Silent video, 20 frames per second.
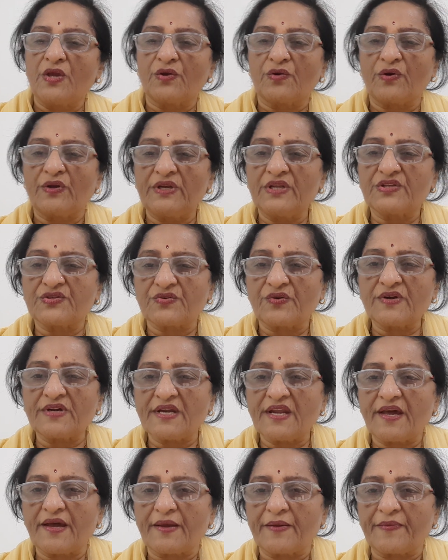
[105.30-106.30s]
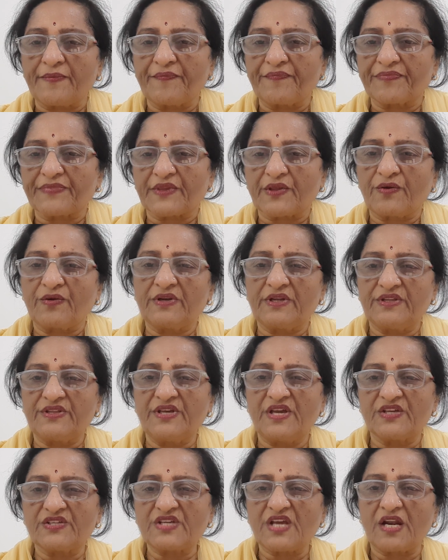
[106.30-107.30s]
కొన్ని చోట్ల కొన్ని
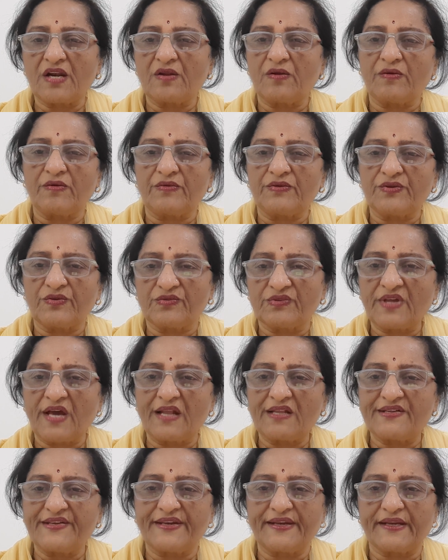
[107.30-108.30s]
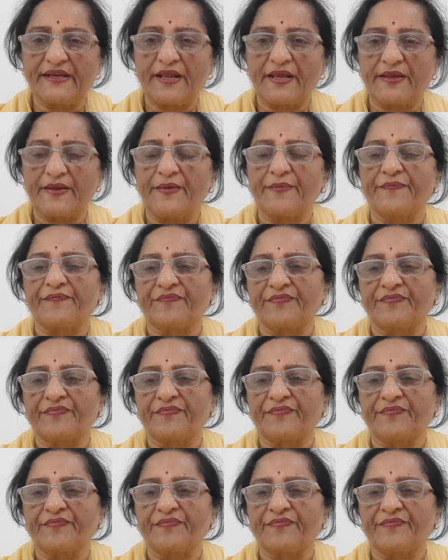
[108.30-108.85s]
దేశాల్లో యుద్ధాలు జరిగినాయి